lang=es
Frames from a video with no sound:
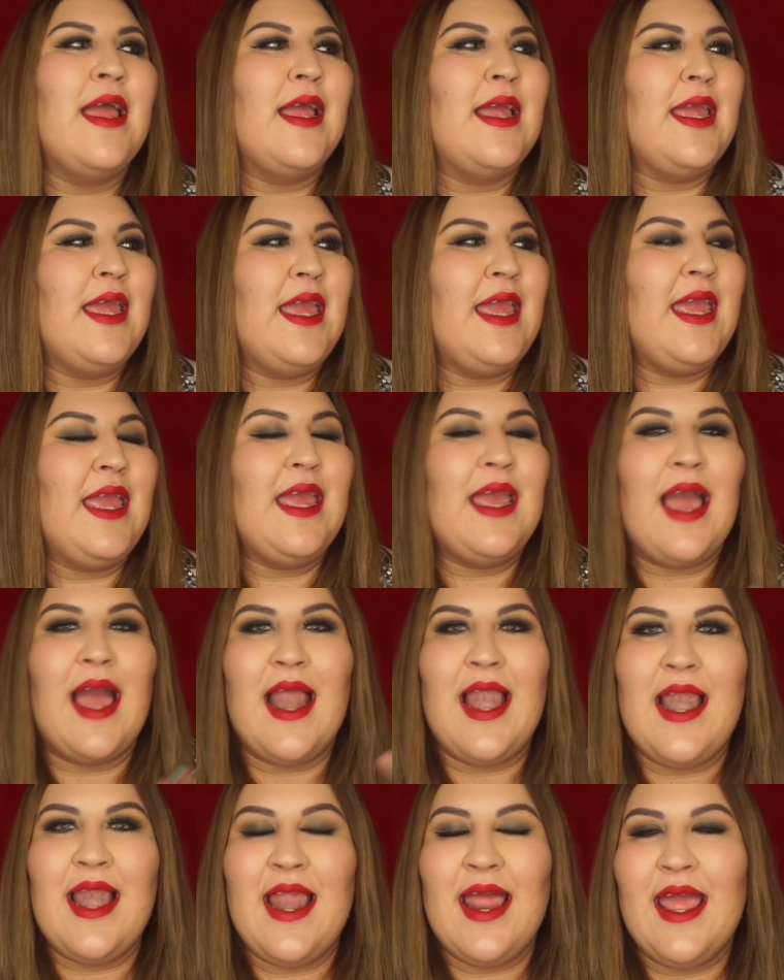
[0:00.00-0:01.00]
y
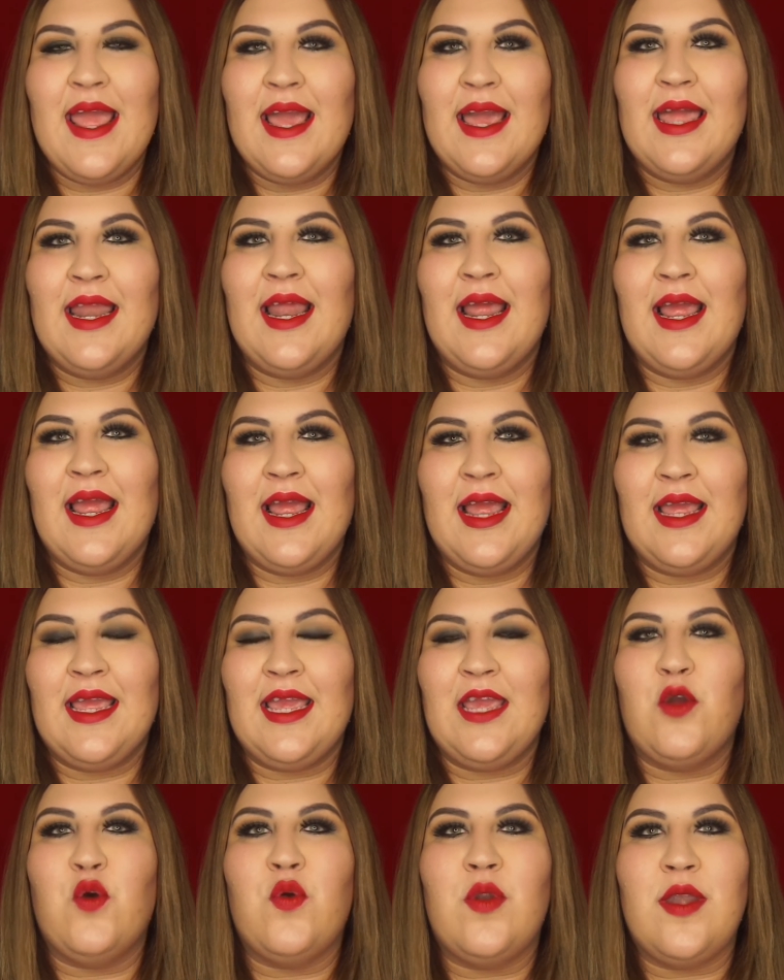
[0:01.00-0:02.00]
alegre
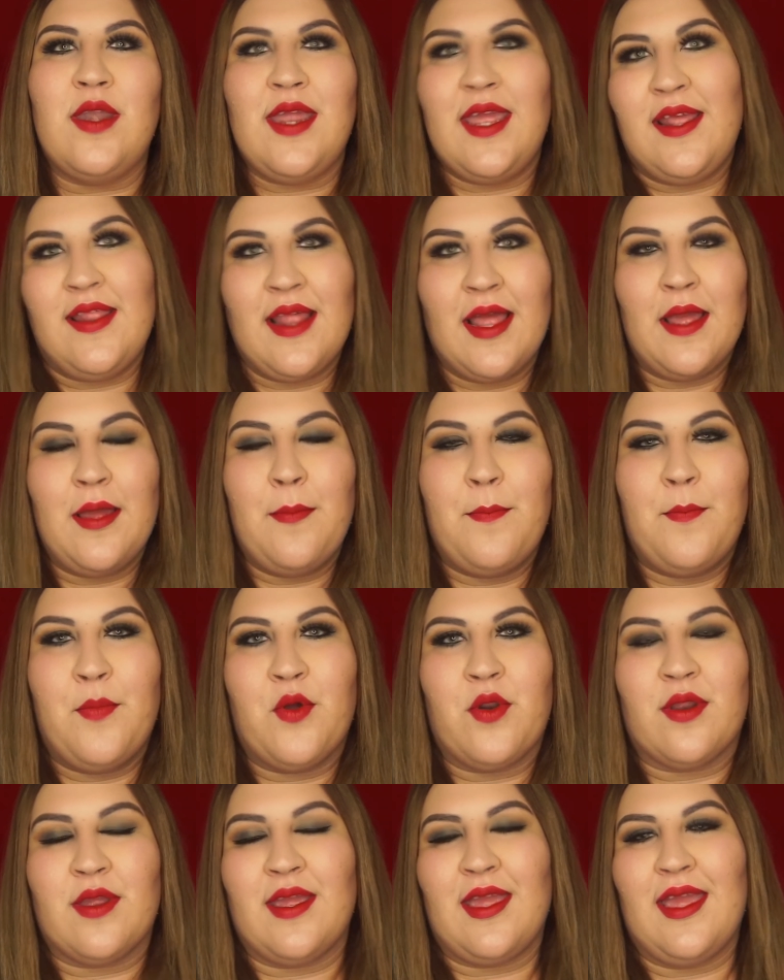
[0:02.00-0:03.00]
y unida
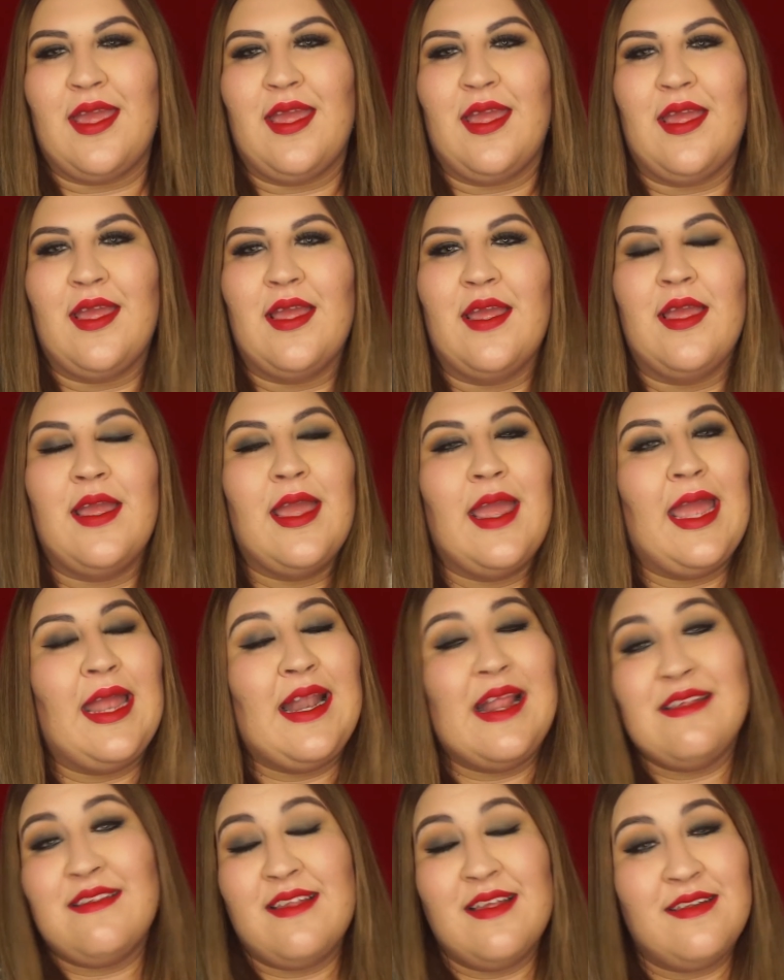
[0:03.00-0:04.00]
porque en
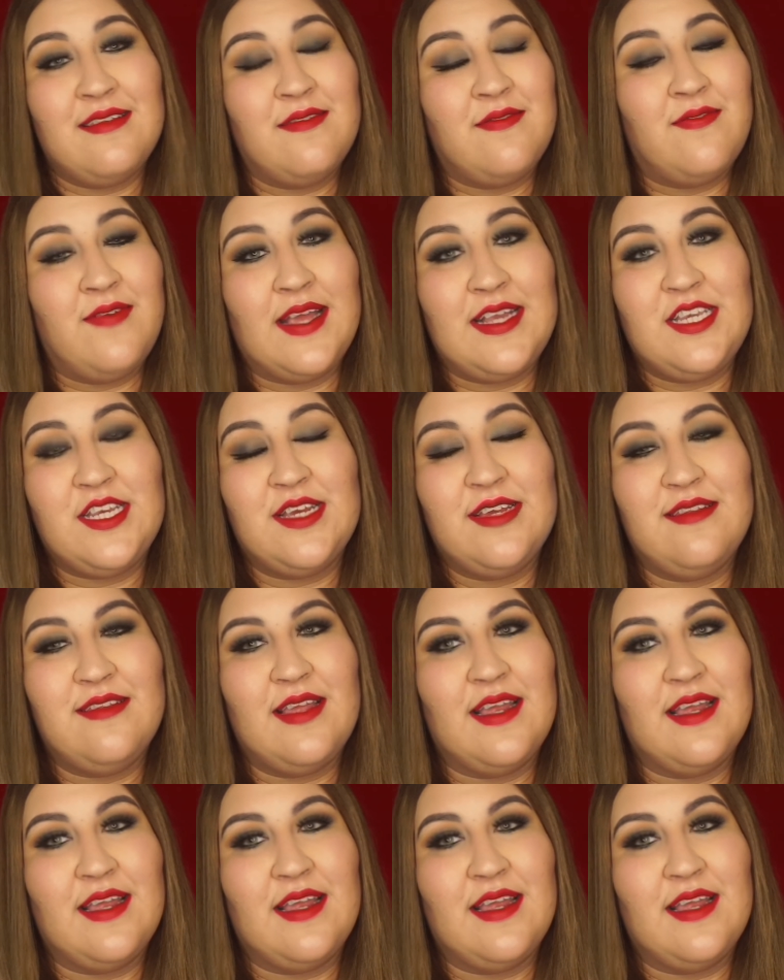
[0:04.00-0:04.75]
estas fechas,